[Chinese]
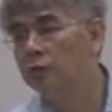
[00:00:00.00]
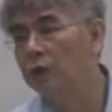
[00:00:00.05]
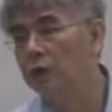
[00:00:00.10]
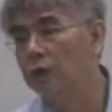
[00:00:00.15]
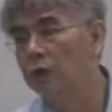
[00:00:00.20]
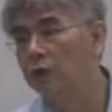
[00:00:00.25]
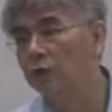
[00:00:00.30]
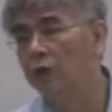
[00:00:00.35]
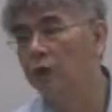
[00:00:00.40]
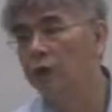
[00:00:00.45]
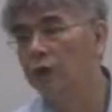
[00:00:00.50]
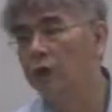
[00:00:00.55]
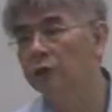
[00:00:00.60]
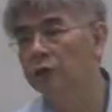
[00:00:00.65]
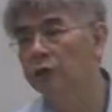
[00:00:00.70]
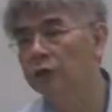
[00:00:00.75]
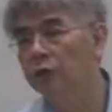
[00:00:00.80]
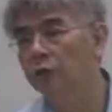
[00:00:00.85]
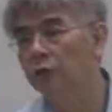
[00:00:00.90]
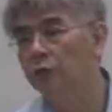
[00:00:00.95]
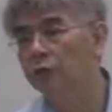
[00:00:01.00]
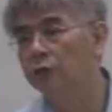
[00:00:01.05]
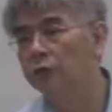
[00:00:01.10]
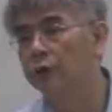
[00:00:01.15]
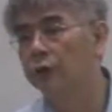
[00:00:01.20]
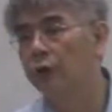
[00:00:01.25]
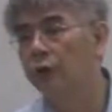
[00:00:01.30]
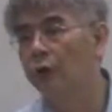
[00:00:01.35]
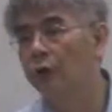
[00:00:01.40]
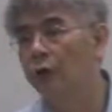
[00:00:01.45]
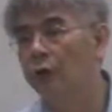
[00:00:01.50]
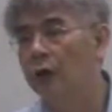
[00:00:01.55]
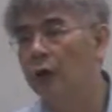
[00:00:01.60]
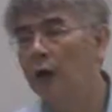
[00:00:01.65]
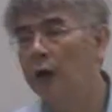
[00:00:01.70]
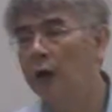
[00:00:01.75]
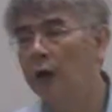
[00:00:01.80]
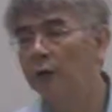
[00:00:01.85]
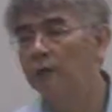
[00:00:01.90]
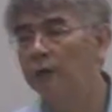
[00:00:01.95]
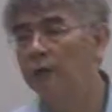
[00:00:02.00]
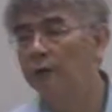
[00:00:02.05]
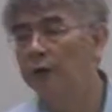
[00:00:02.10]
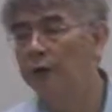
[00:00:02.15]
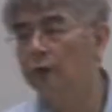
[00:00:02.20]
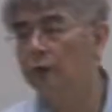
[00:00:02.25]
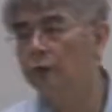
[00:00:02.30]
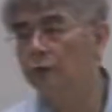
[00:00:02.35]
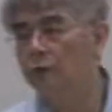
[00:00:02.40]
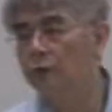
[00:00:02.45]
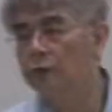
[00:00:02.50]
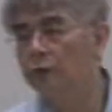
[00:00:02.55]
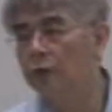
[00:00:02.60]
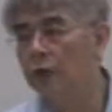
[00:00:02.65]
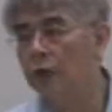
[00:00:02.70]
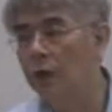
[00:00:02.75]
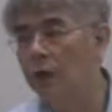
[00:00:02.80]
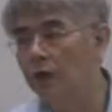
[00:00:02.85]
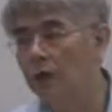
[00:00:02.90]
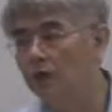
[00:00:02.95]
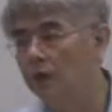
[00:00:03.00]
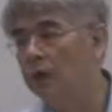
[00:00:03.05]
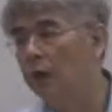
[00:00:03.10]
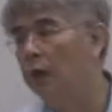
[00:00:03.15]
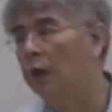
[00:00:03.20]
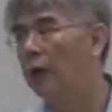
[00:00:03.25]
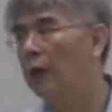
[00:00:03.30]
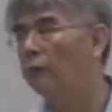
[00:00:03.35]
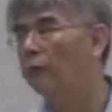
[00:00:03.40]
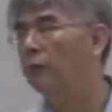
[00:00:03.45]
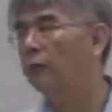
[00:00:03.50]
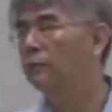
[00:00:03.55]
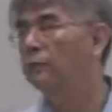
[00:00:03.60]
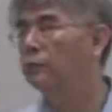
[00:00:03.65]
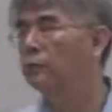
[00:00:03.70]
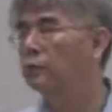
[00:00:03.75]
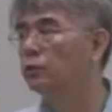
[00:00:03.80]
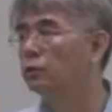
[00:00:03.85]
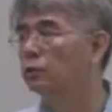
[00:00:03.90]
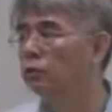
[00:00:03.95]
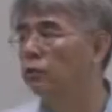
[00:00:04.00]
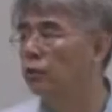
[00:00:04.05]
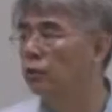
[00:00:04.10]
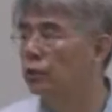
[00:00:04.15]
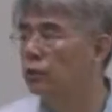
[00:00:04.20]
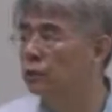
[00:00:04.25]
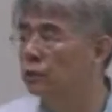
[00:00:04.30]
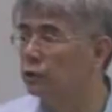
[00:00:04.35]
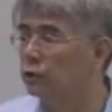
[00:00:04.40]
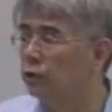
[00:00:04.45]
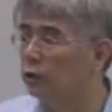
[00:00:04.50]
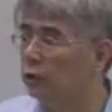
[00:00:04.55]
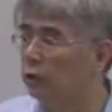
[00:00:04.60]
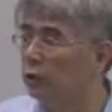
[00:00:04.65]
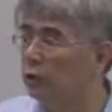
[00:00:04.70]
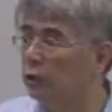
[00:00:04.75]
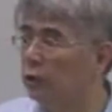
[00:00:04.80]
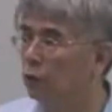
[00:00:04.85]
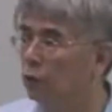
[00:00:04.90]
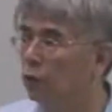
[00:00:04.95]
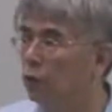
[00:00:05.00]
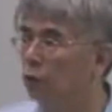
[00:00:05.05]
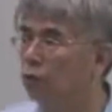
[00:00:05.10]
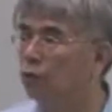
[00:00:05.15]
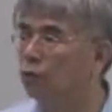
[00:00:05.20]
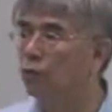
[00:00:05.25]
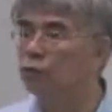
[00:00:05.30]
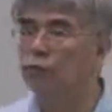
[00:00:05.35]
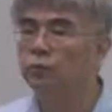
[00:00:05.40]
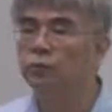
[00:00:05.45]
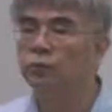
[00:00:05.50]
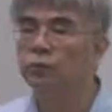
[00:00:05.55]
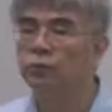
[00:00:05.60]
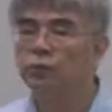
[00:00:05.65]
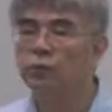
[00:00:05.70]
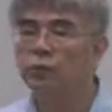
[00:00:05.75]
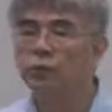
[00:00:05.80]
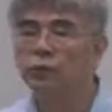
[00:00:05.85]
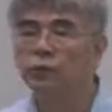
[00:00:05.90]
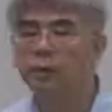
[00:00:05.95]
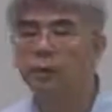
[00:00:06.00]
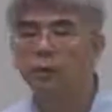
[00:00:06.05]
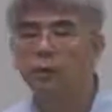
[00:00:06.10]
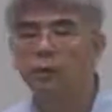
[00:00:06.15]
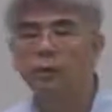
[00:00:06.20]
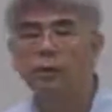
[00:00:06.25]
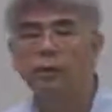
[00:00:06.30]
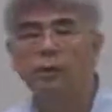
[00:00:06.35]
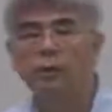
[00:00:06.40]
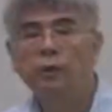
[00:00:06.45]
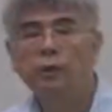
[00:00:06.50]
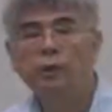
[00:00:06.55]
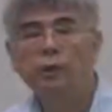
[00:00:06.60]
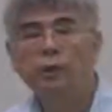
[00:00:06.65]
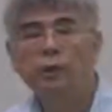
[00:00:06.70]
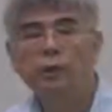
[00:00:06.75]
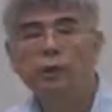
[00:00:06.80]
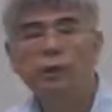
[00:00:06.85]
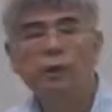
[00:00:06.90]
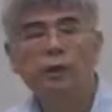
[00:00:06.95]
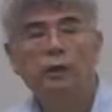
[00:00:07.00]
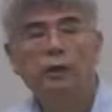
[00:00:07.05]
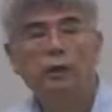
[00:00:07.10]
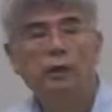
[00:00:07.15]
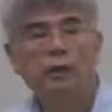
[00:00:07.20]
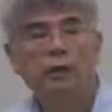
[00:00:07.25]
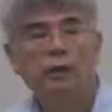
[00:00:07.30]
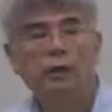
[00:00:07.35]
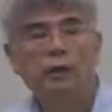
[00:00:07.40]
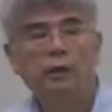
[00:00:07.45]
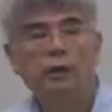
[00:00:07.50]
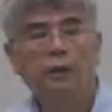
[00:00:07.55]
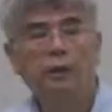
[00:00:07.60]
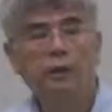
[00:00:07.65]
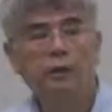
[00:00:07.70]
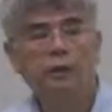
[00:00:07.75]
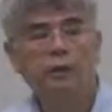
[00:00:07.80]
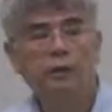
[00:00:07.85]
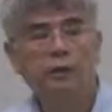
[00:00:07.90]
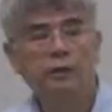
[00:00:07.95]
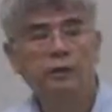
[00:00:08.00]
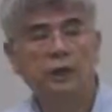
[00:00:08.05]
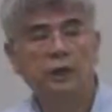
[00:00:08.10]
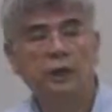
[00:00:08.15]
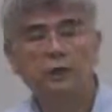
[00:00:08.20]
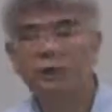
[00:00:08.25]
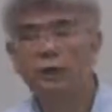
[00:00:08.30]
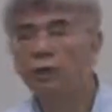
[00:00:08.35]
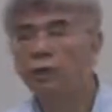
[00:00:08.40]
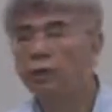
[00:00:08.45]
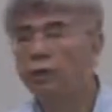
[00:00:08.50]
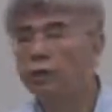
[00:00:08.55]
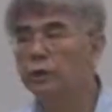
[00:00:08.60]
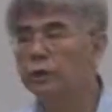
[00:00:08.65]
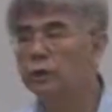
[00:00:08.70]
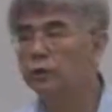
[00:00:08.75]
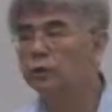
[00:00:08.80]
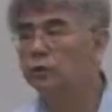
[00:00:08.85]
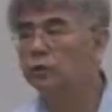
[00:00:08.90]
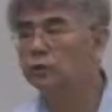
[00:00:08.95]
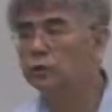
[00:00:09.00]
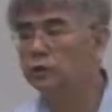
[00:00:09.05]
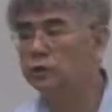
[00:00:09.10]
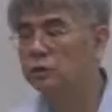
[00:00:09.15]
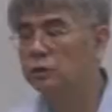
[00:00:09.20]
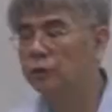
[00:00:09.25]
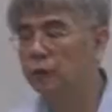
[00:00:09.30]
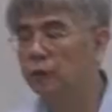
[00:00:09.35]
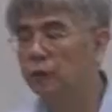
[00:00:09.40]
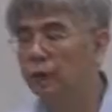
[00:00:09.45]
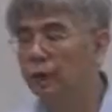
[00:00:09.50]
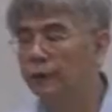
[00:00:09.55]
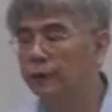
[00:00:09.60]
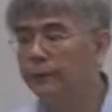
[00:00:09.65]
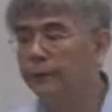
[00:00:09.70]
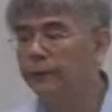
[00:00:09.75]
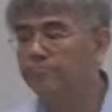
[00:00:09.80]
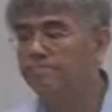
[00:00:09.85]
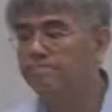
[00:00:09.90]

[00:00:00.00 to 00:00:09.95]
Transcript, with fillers: 你只要告诉我 n 等于多少，阿尔法等于多少？当然，阿尔法这边都固定是零点零五，对不对？然后立刻查第二跟第五值出来。